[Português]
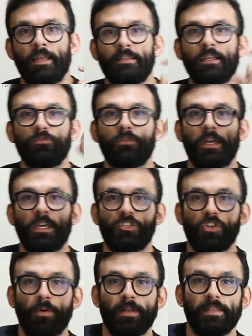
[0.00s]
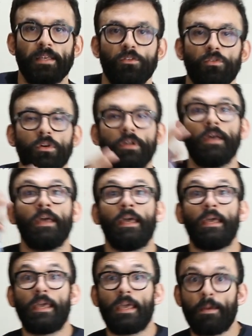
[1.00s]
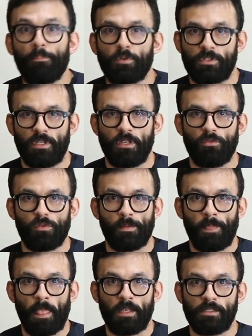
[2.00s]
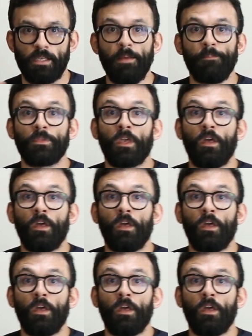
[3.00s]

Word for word: tanto da região anterior e posterior. Sim?